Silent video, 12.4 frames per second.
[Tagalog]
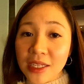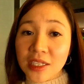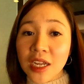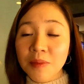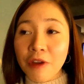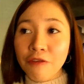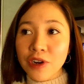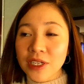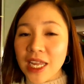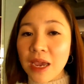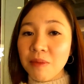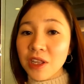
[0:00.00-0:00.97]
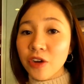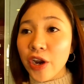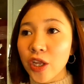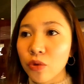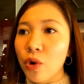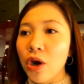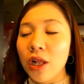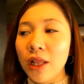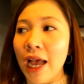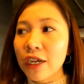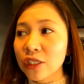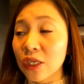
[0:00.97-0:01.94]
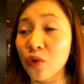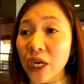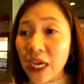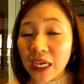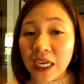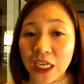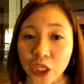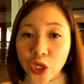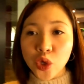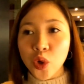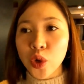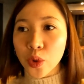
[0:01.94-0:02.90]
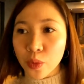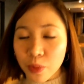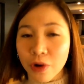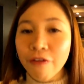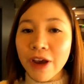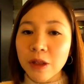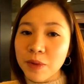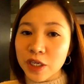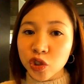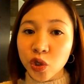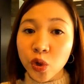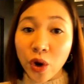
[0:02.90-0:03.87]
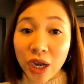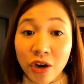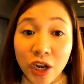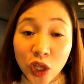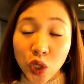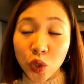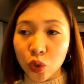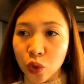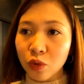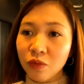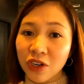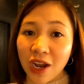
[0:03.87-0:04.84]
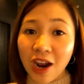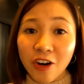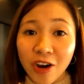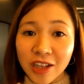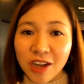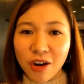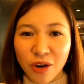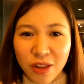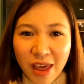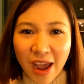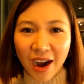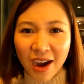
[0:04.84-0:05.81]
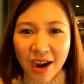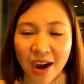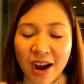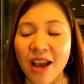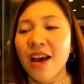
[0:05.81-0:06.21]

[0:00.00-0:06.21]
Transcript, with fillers: It's not my first time in Great Wall. Kung nakikita nyo yung profile picture ko here in YouTube, yung naka-red ako there,